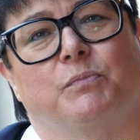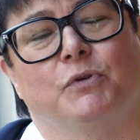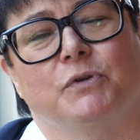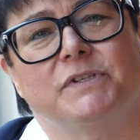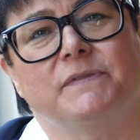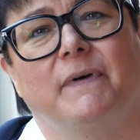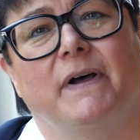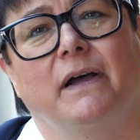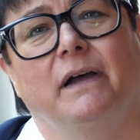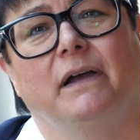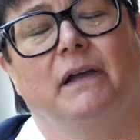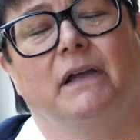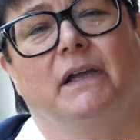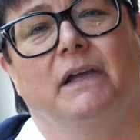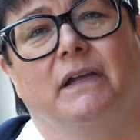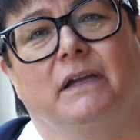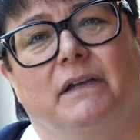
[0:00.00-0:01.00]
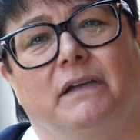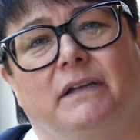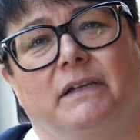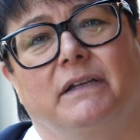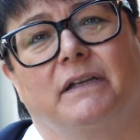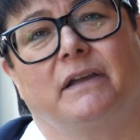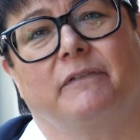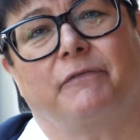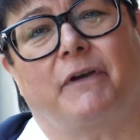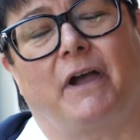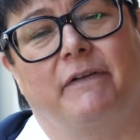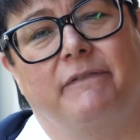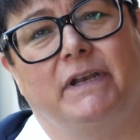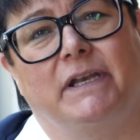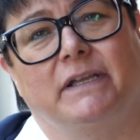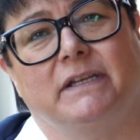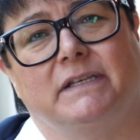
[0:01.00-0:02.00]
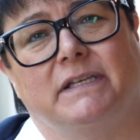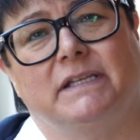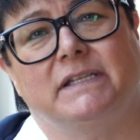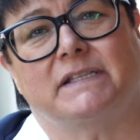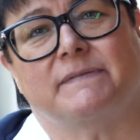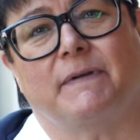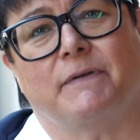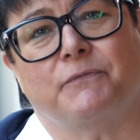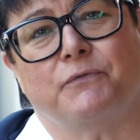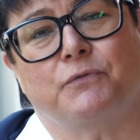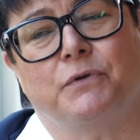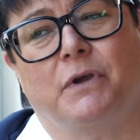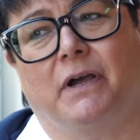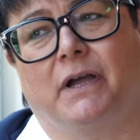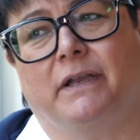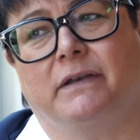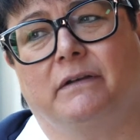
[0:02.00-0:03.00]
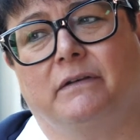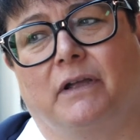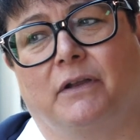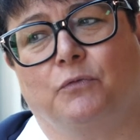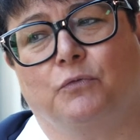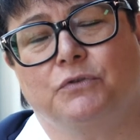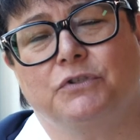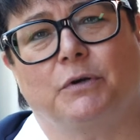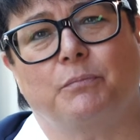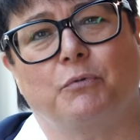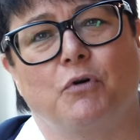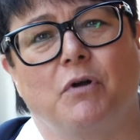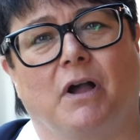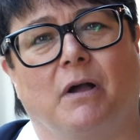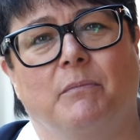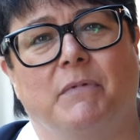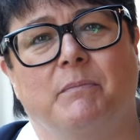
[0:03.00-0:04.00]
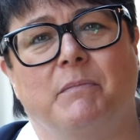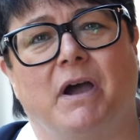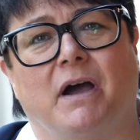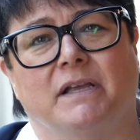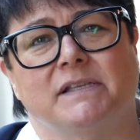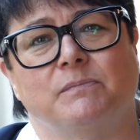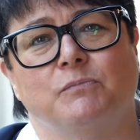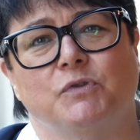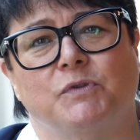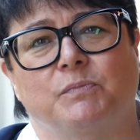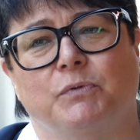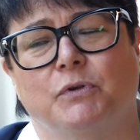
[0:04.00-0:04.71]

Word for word: Plus war. Äh, der Freiwilligendienst war früher ein, ein Unterprogramm im Erasmus